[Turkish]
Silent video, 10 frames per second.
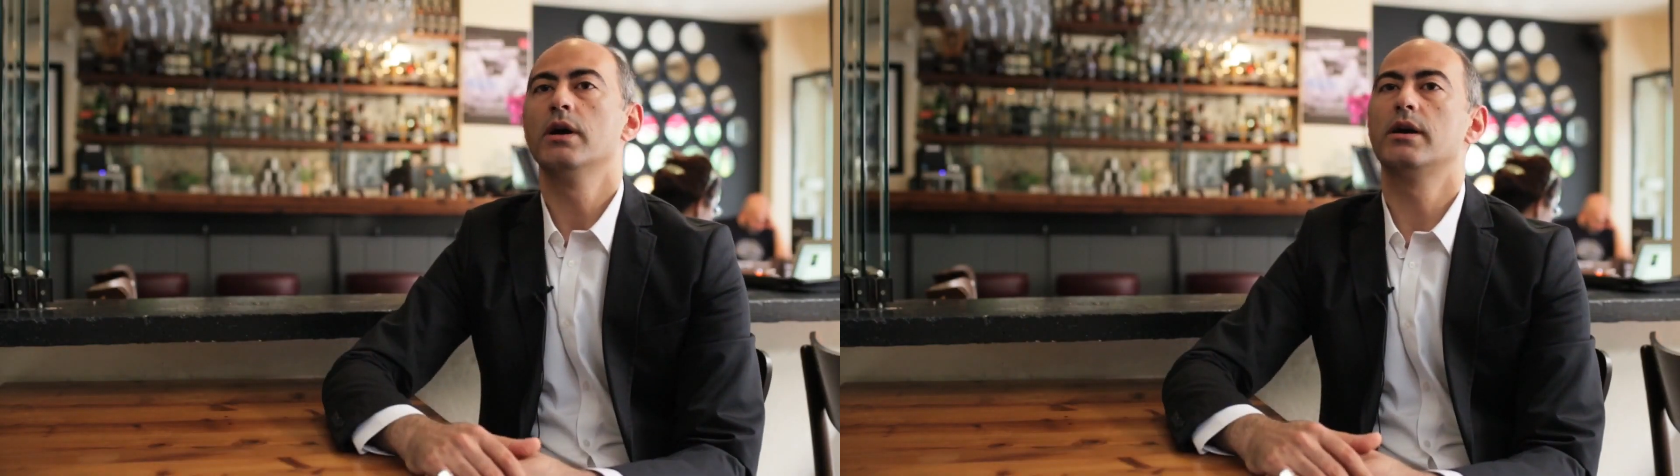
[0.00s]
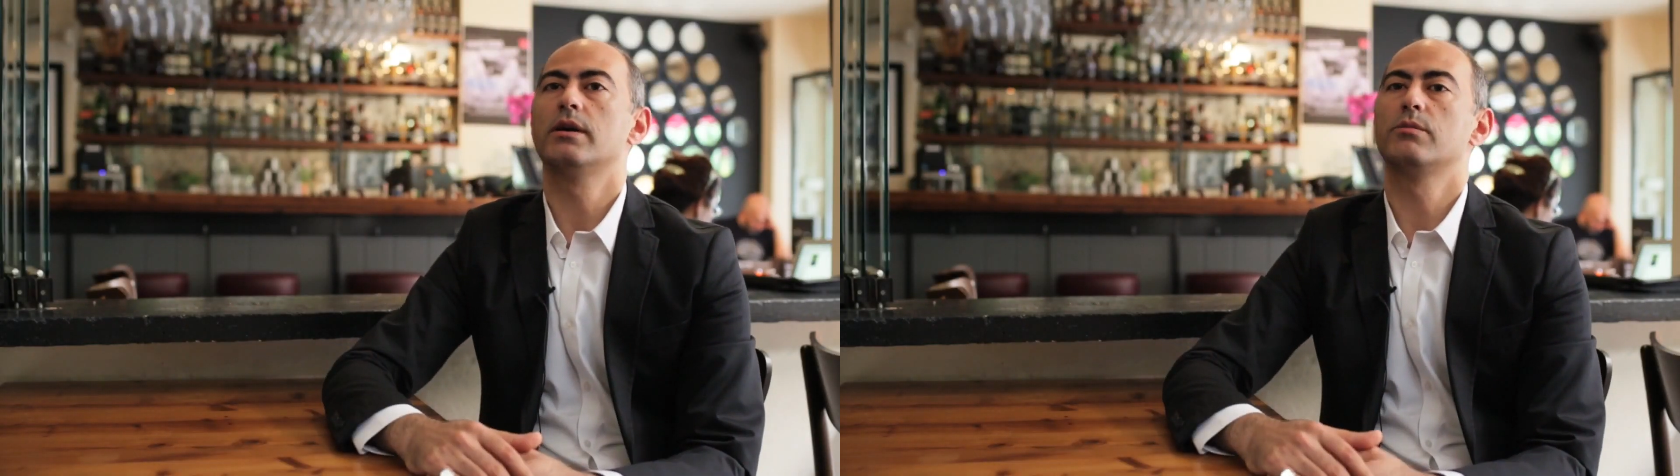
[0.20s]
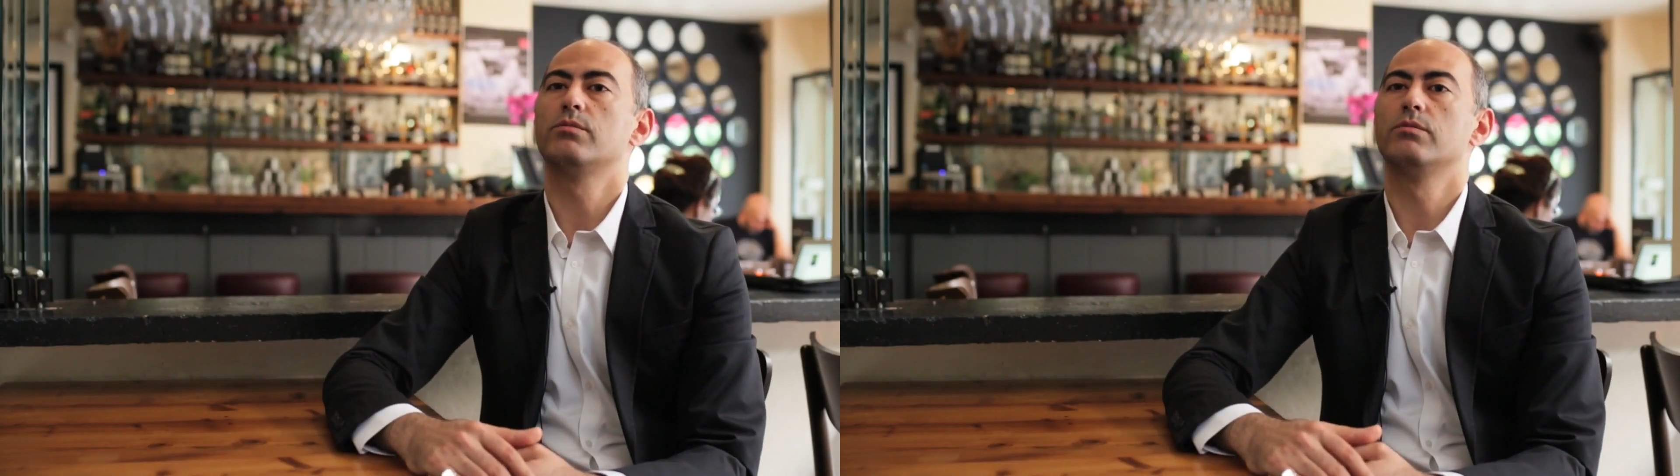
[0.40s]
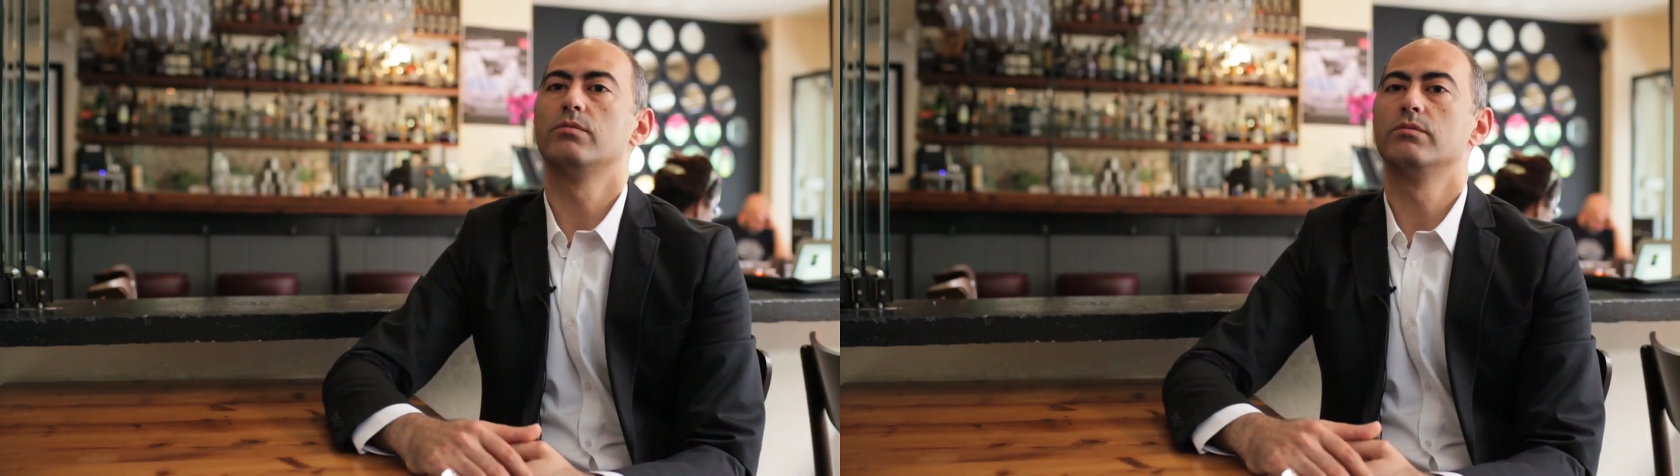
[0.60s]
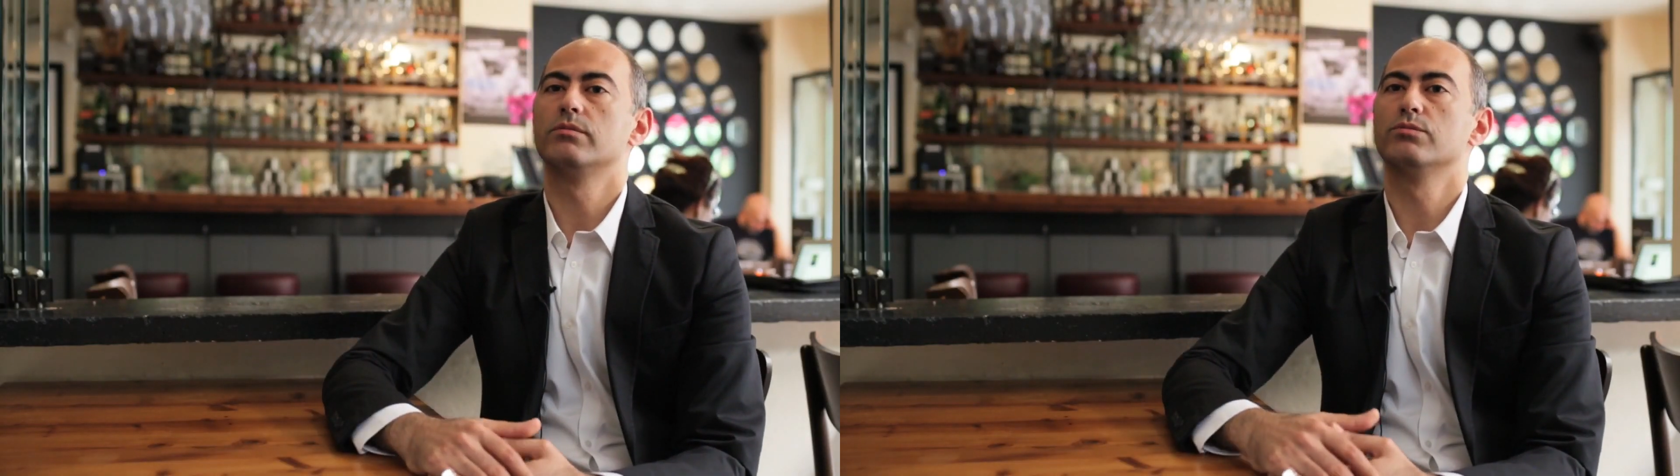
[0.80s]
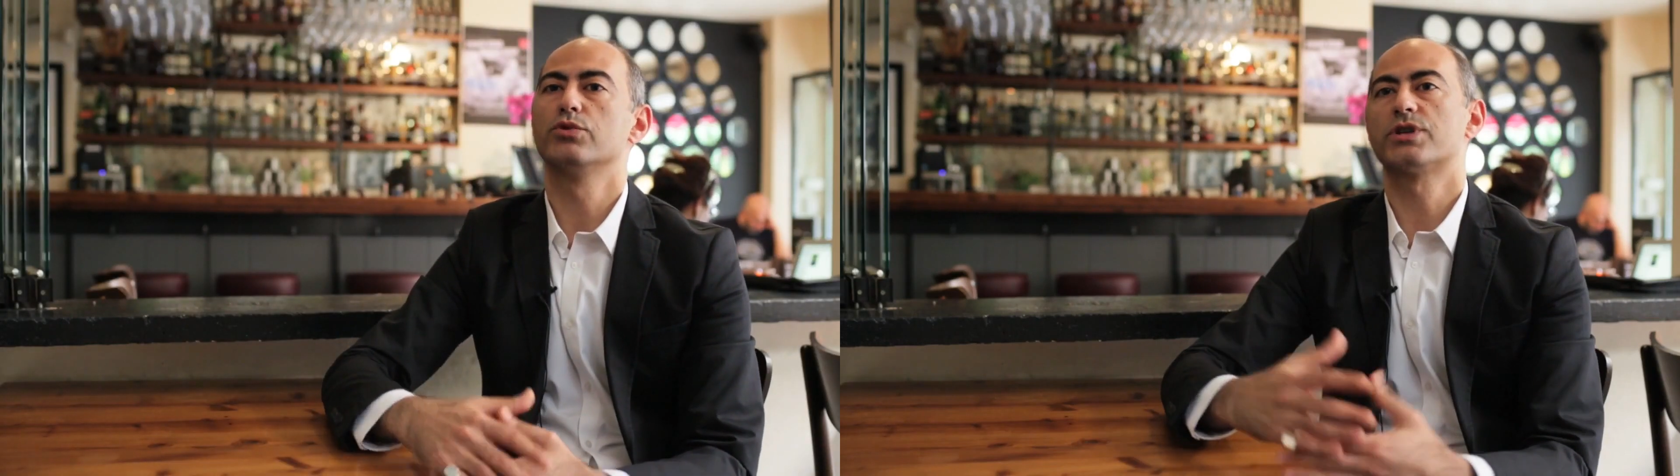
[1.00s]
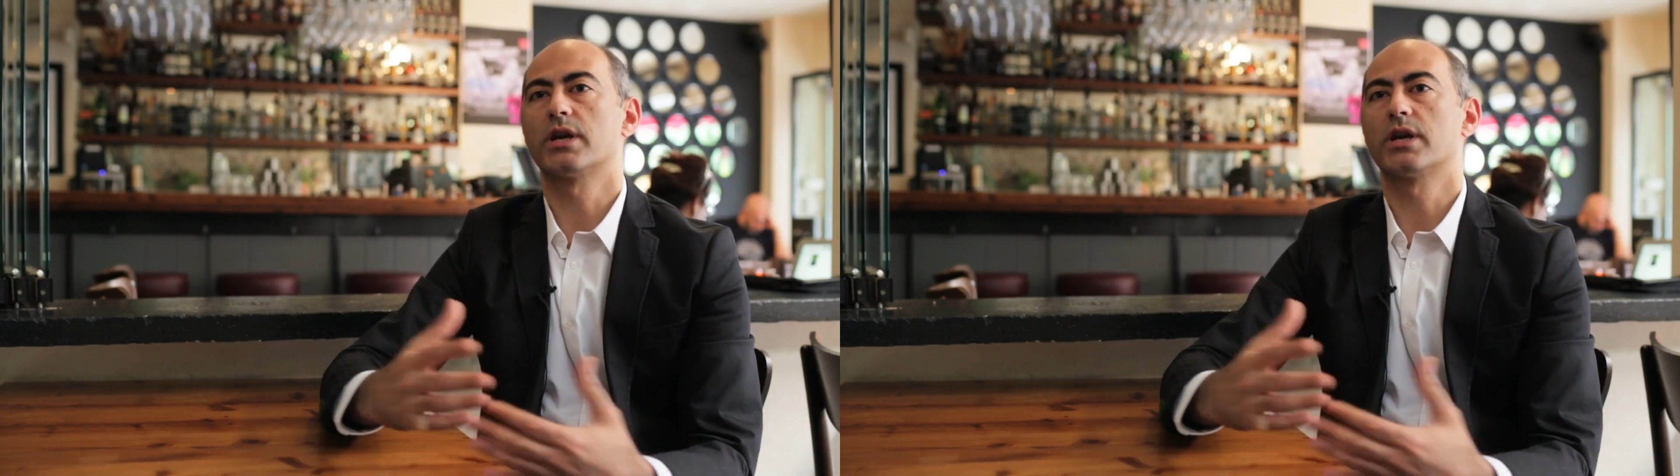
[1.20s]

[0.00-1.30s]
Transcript: E, bu